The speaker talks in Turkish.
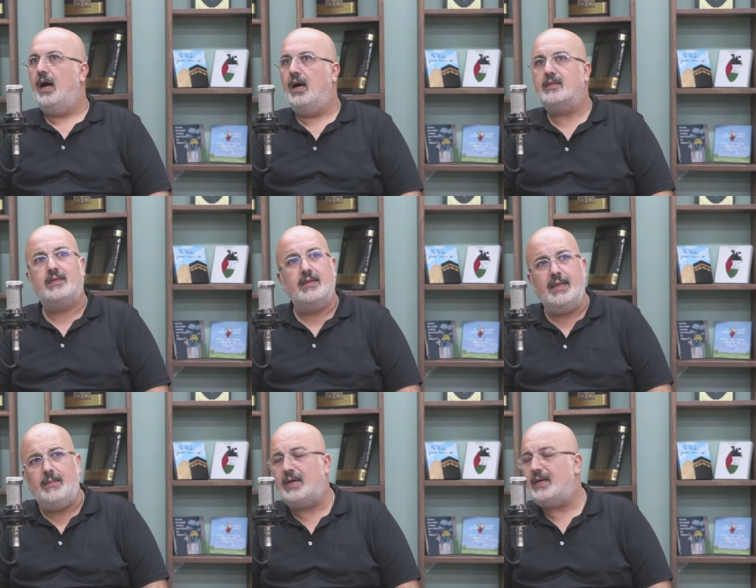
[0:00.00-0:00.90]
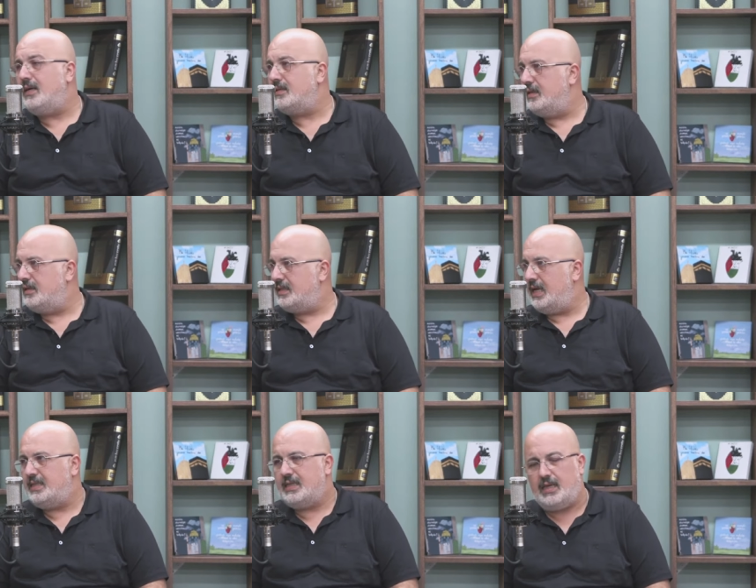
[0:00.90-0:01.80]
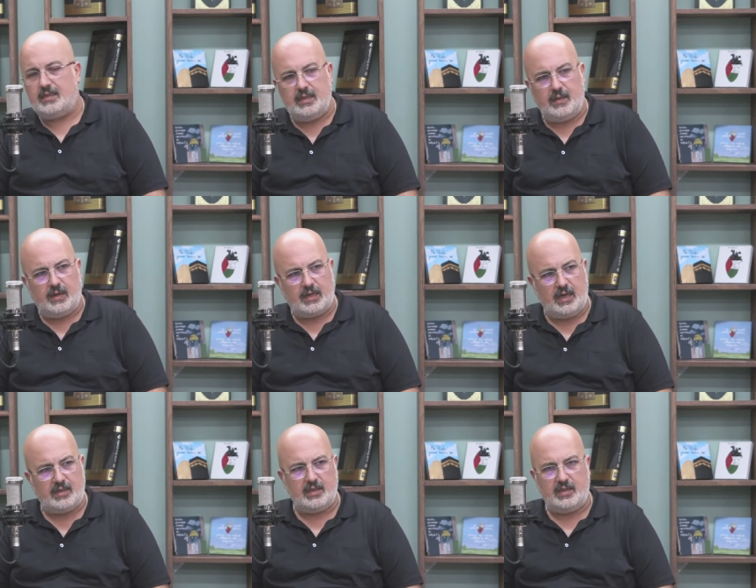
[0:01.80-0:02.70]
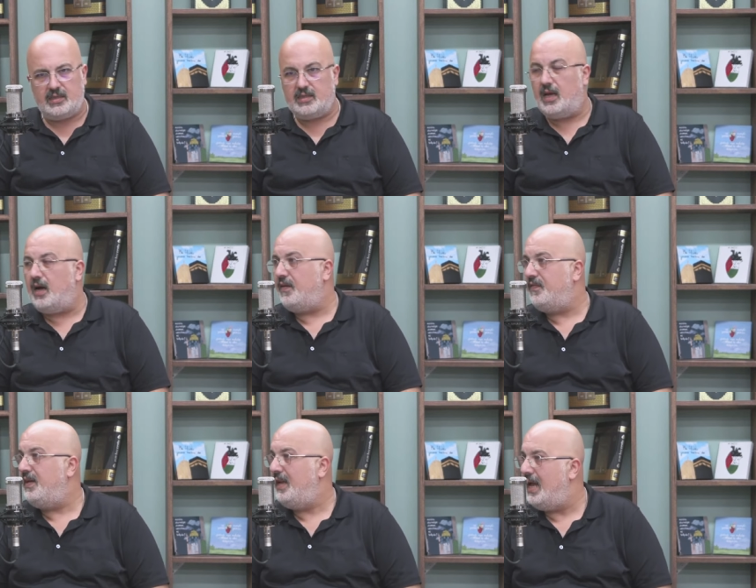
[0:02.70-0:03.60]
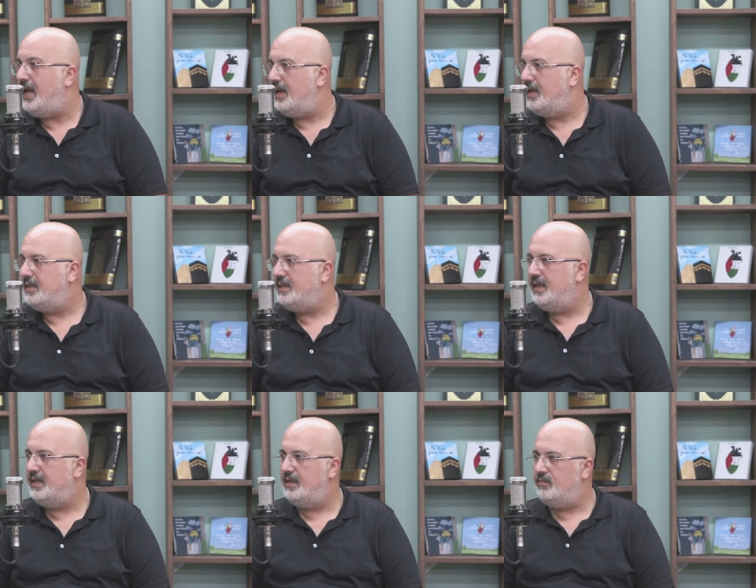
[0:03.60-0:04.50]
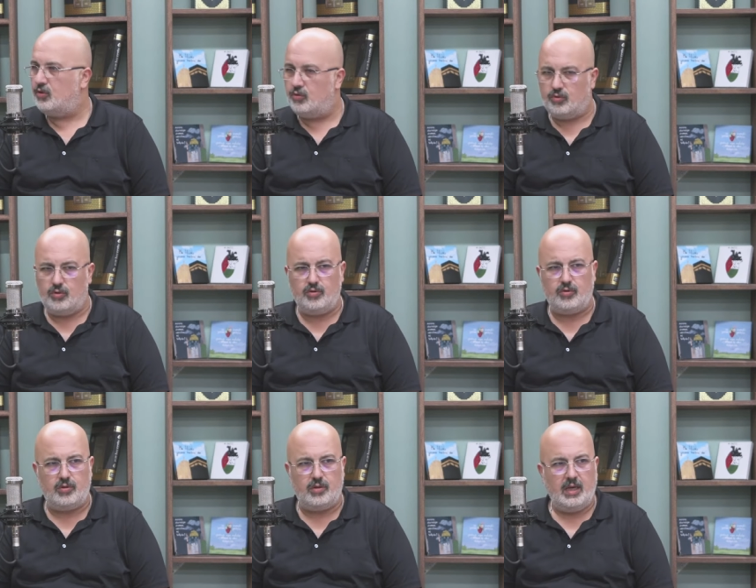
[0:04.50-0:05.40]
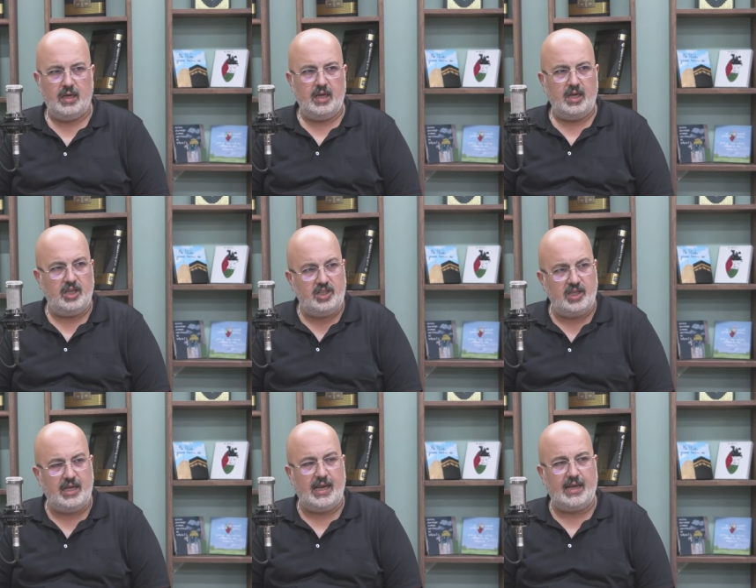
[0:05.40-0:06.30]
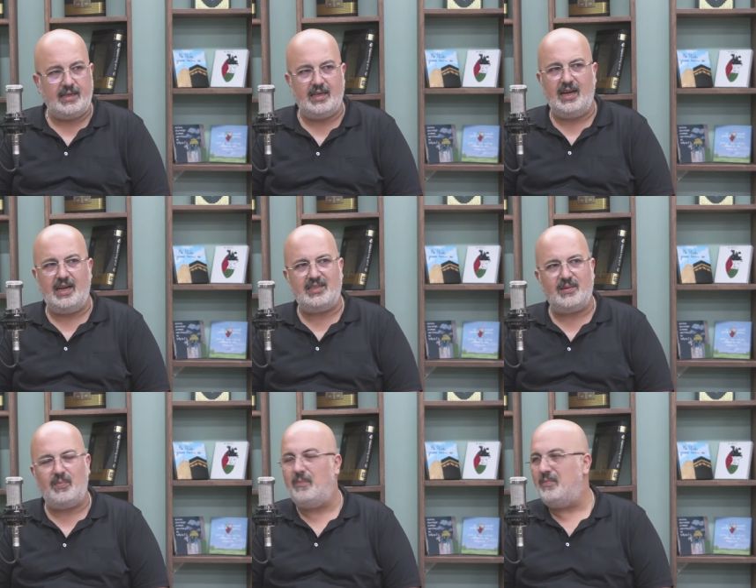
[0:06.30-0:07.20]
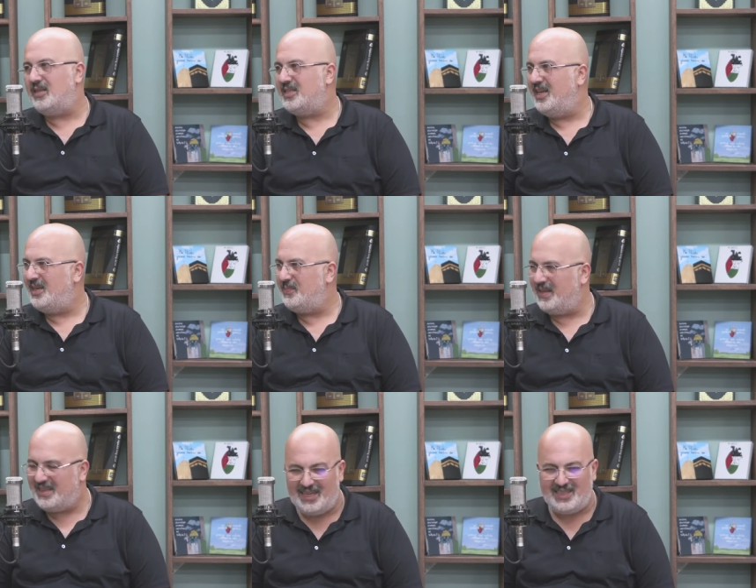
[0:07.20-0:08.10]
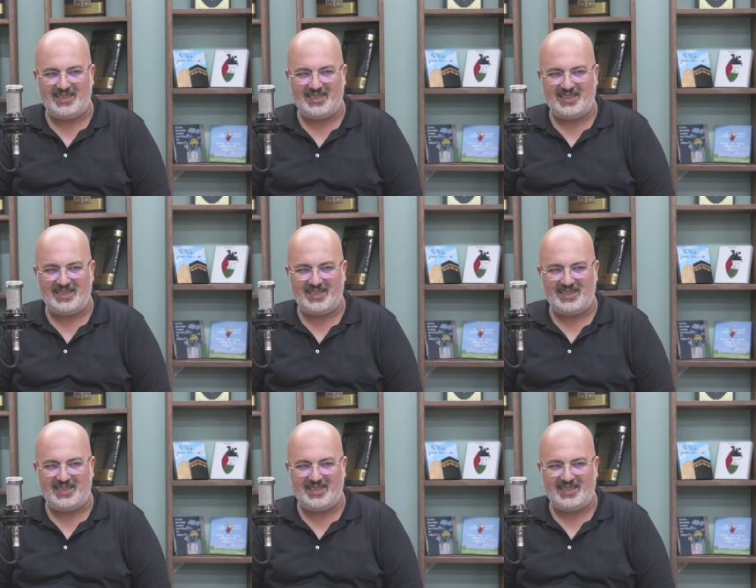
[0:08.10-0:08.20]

Aslına bakarsanız, esasına bakarsanız nafile dediğimiz hususun içine girersek bambaşka hikmetler